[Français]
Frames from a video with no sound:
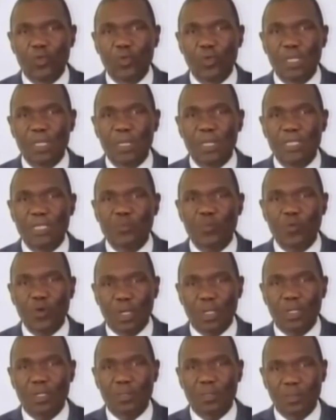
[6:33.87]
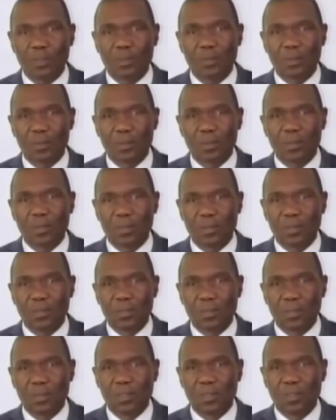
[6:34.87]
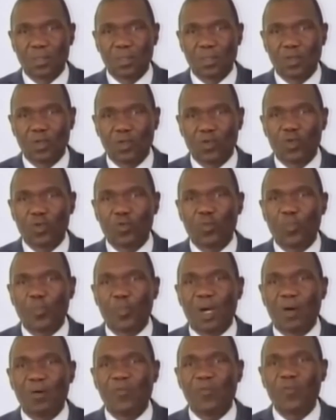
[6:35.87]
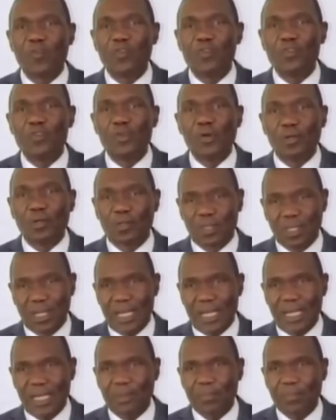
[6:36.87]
je nourris l'espoir que nous parvenions